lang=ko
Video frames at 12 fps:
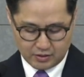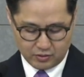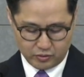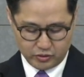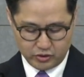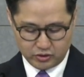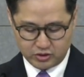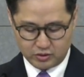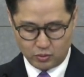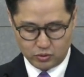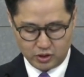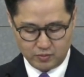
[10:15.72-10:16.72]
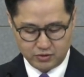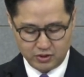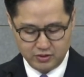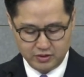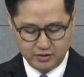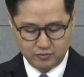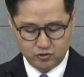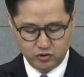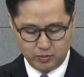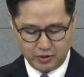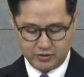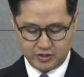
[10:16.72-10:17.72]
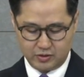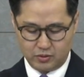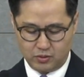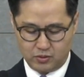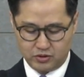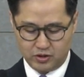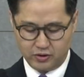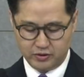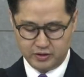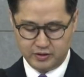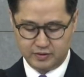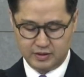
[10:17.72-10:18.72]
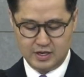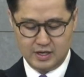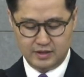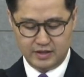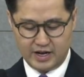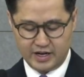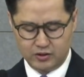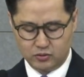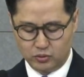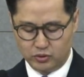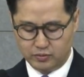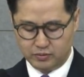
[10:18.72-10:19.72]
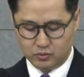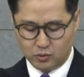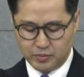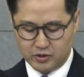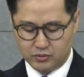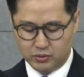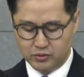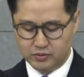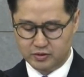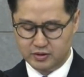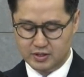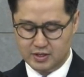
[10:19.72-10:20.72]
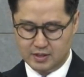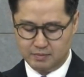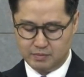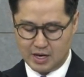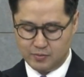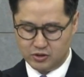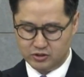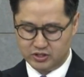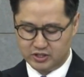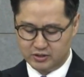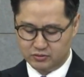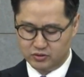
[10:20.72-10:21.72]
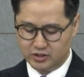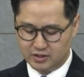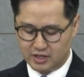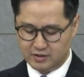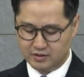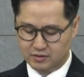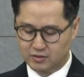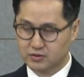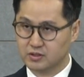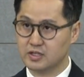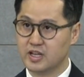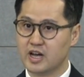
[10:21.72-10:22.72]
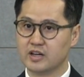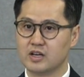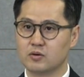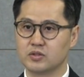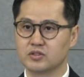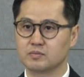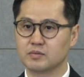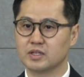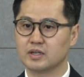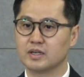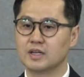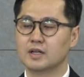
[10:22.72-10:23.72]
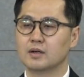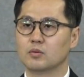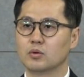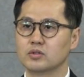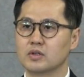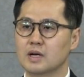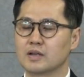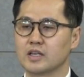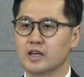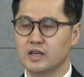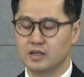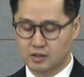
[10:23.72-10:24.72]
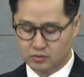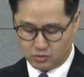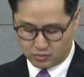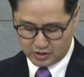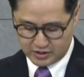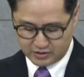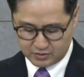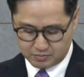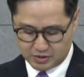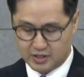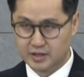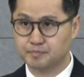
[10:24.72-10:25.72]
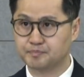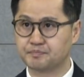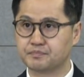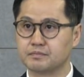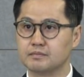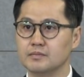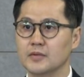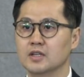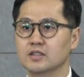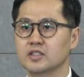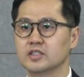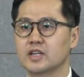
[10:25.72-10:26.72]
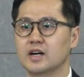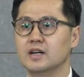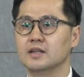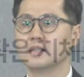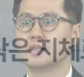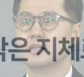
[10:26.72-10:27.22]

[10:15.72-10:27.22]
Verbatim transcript: 그리고 이어지는 5절부터는 두 번째로 혀는 나의 소유, 소멸, 소유를 파멸시킬 수 있다는 것을 이야기하고 있습니다. 5절 함께 읽도록 하겠습니다. 시작.